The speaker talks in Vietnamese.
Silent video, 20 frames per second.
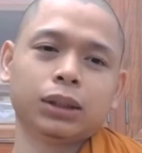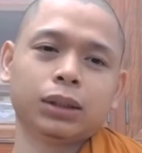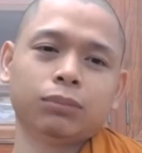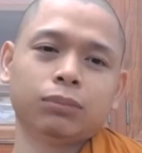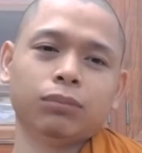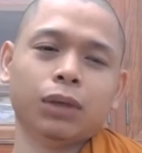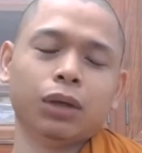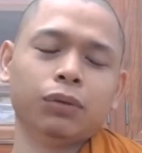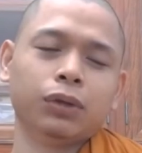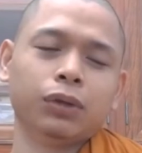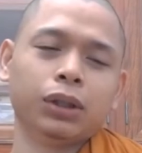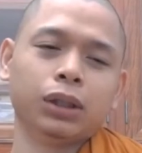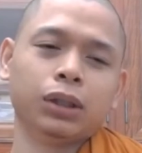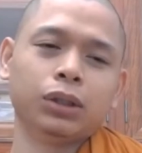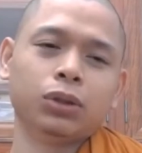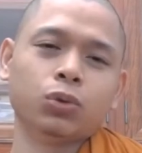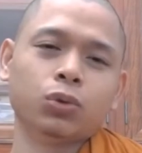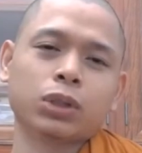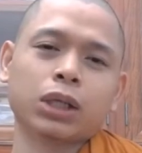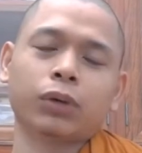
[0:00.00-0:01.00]
bởi vì
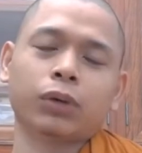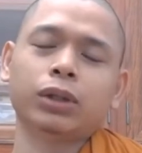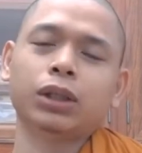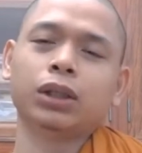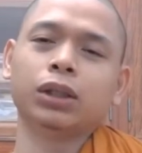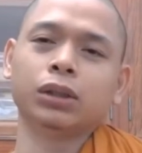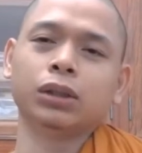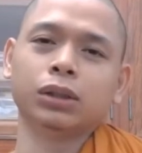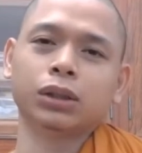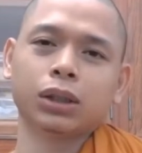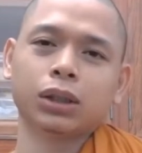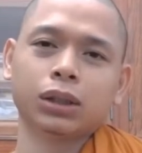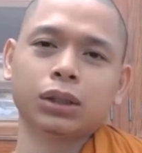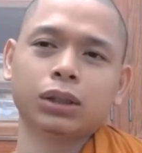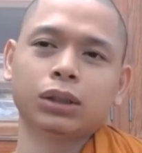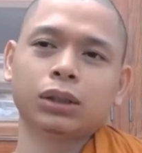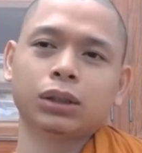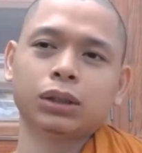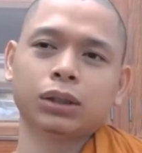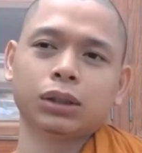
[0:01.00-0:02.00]
dù sao đi nữa
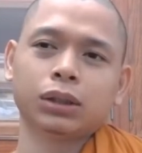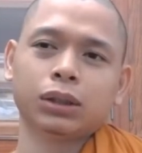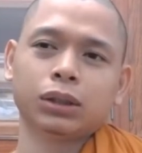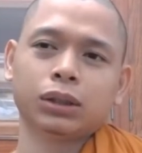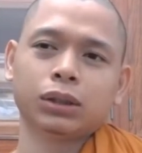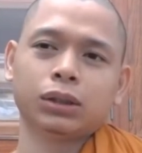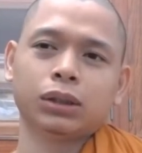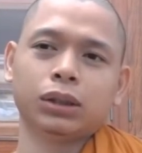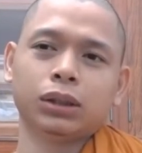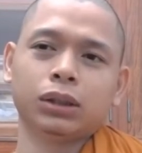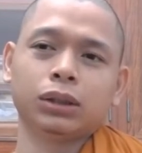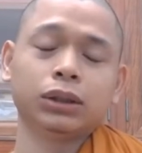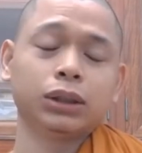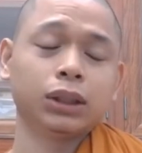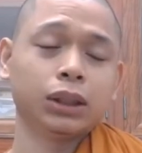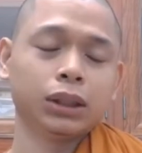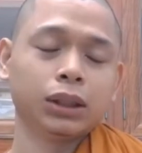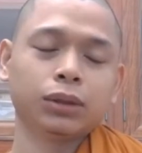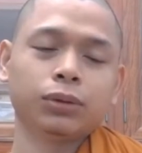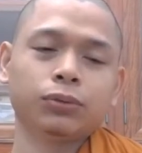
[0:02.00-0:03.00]
thì
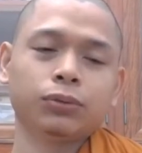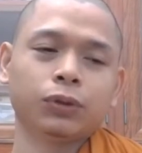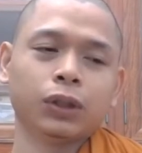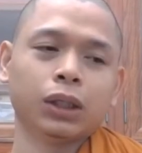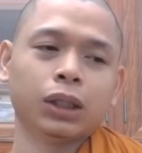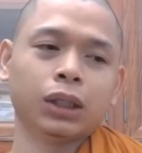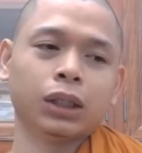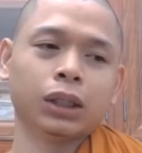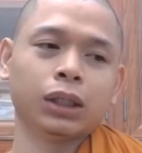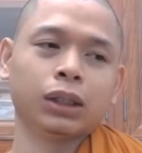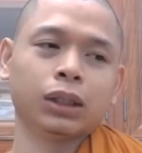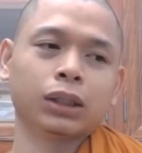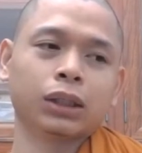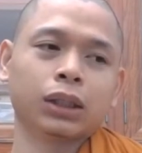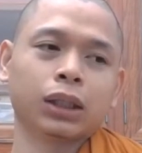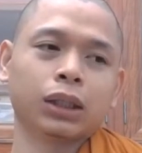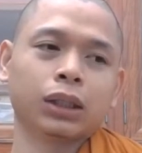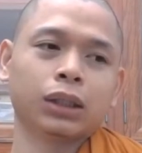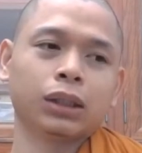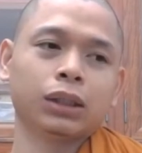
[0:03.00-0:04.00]
riêng về
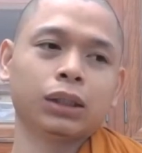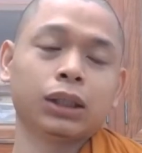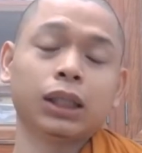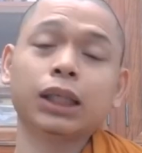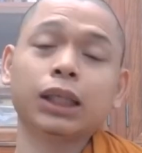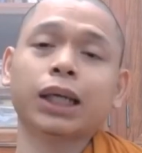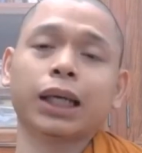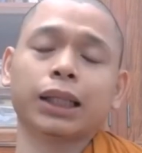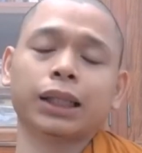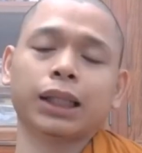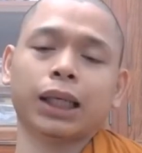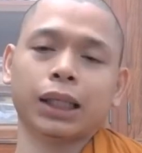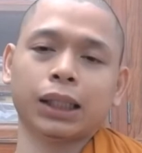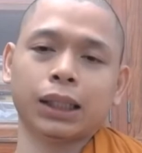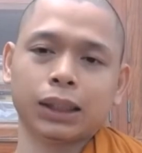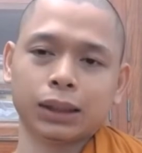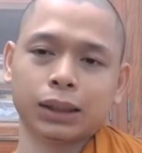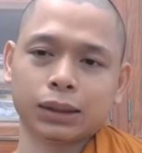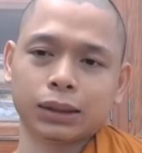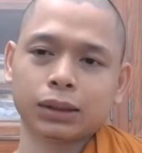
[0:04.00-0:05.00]
cái khía cạnh
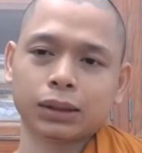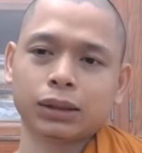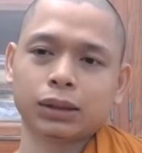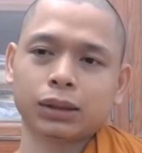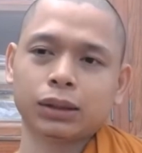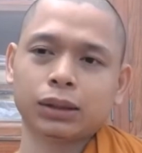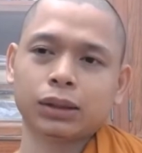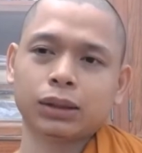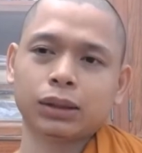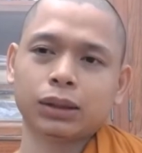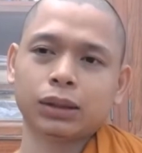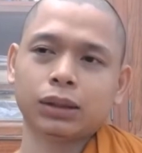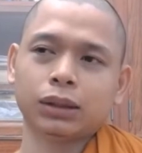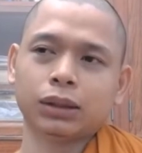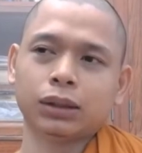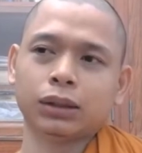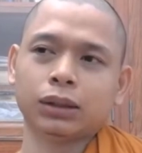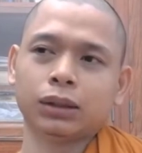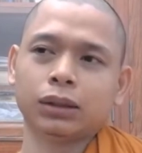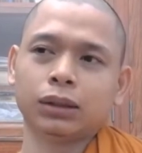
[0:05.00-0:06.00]
này
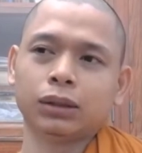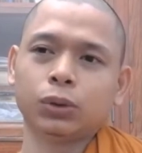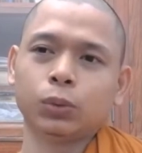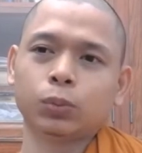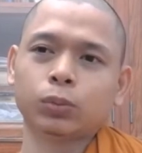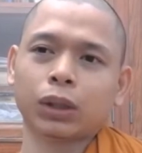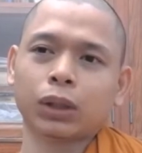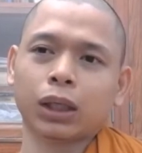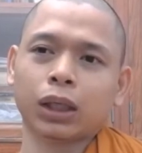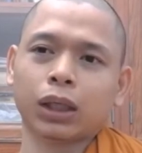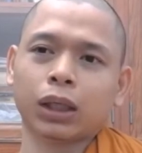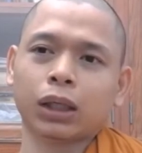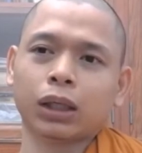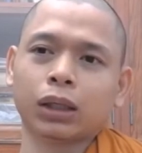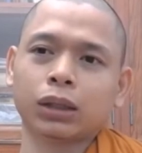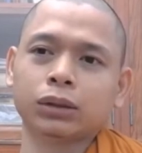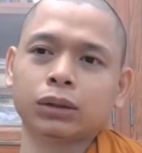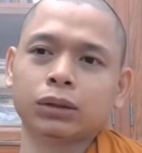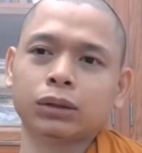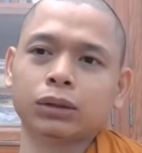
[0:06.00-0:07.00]
ờ, chúng
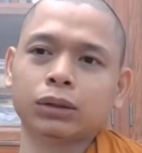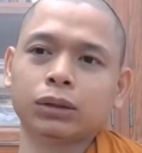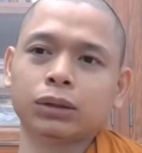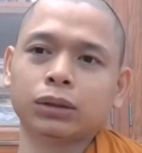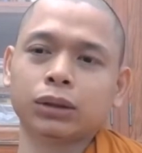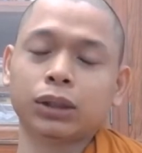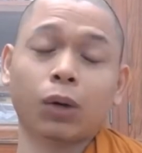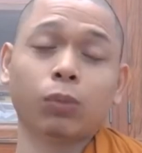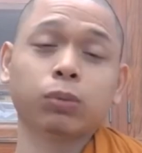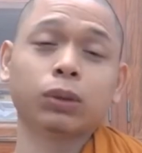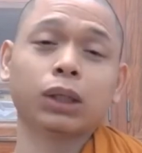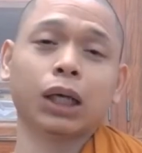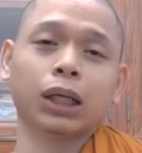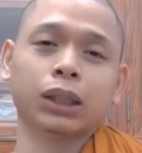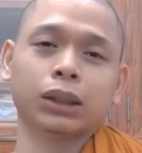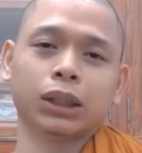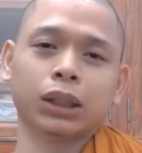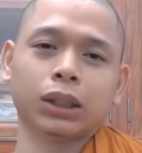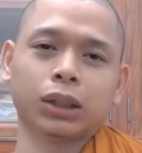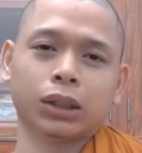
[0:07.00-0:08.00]
ta không
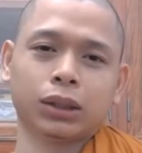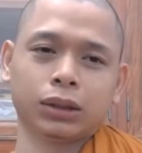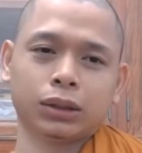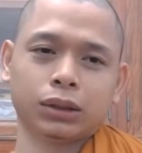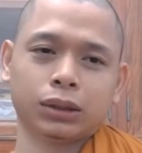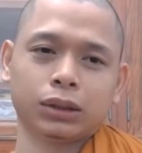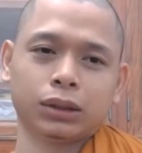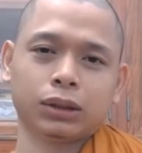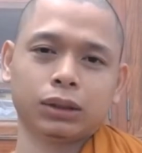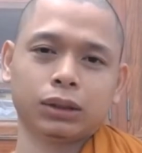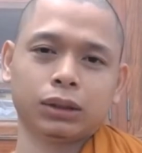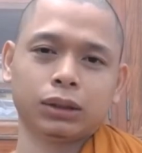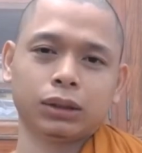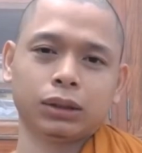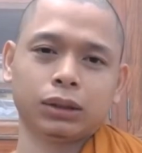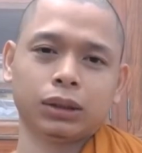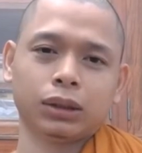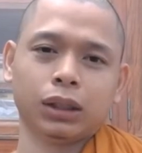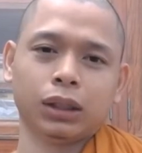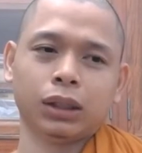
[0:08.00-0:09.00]
cần tới nó
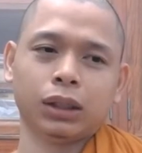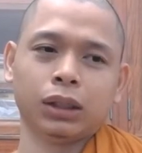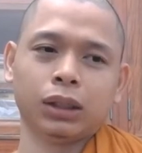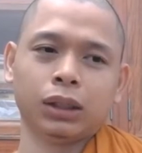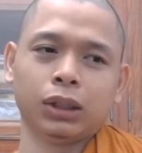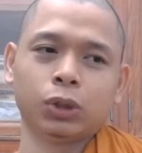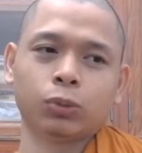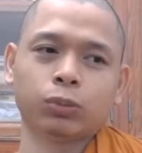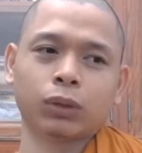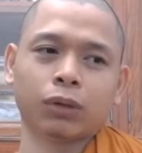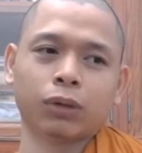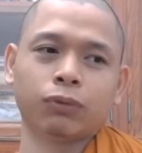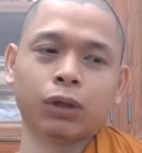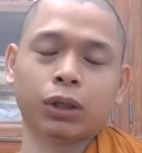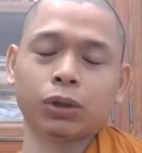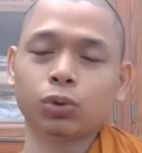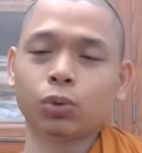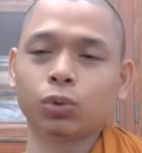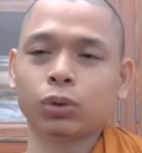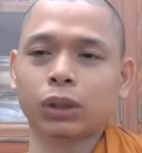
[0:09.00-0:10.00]
thì chúng ta
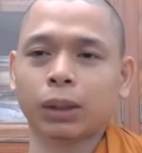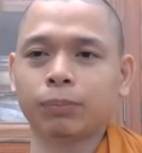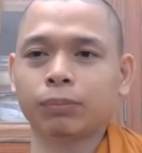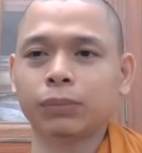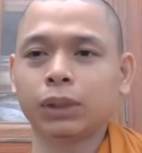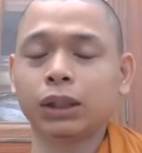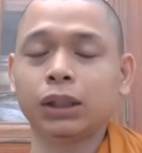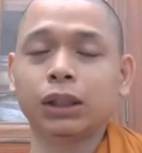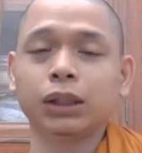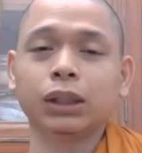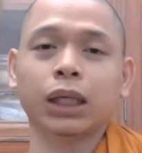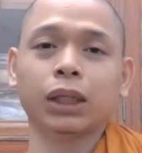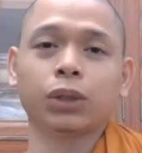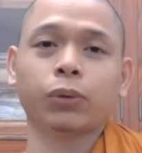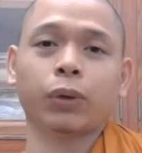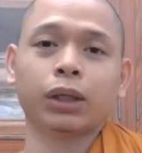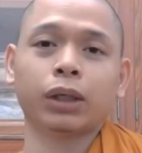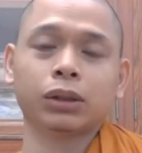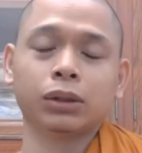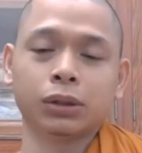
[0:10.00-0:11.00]
vẫn tu tập đi đến giải
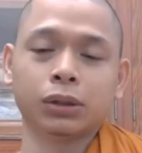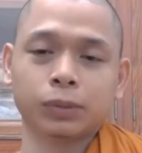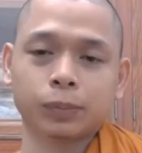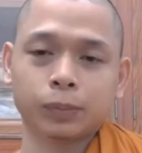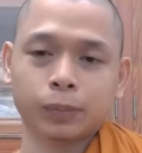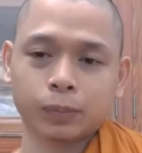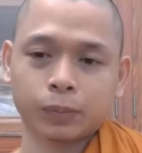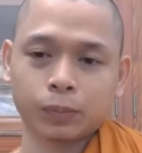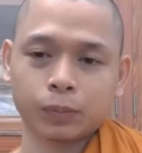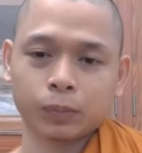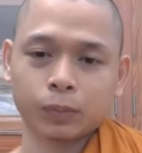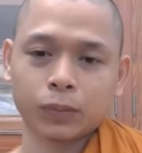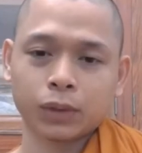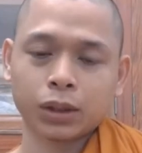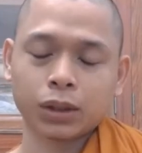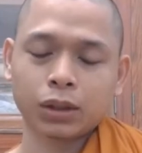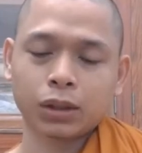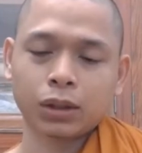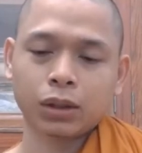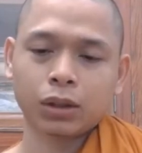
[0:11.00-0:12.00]
thoát được
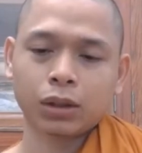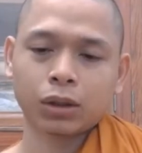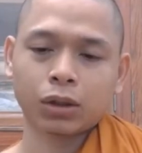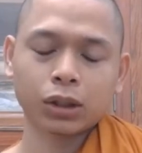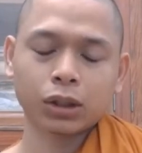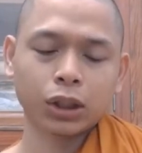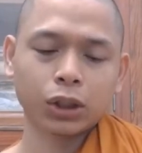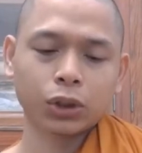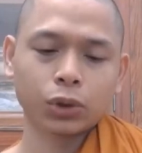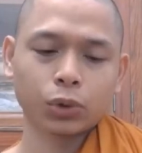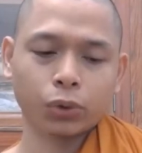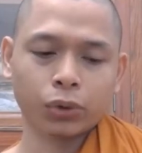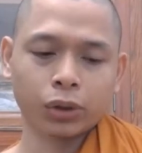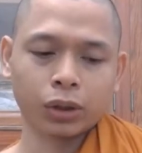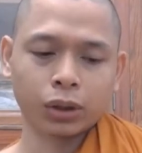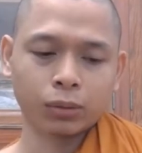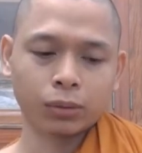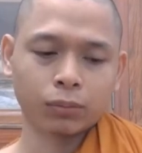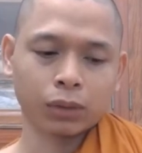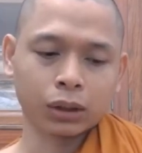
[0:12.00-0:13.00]
có những
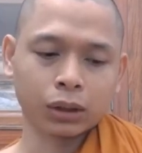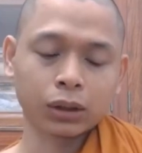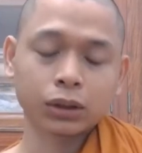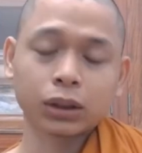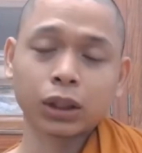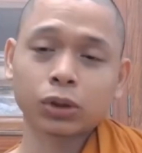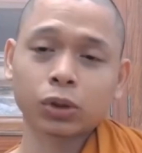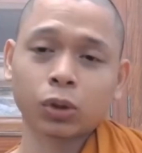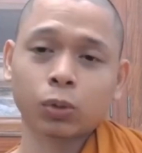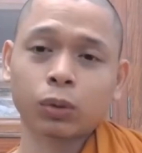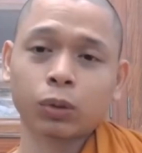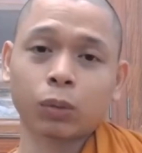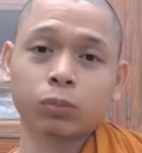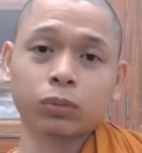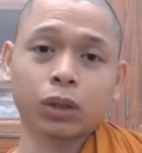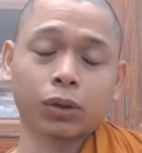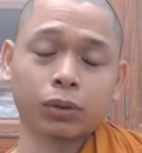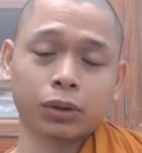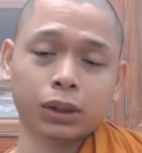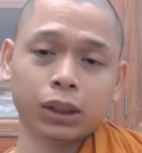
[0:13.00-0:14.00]
chuyện mà đức thế tôn
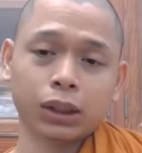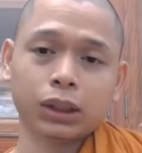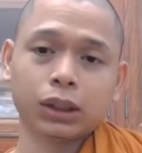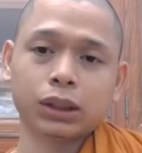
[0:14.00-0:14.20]
không nói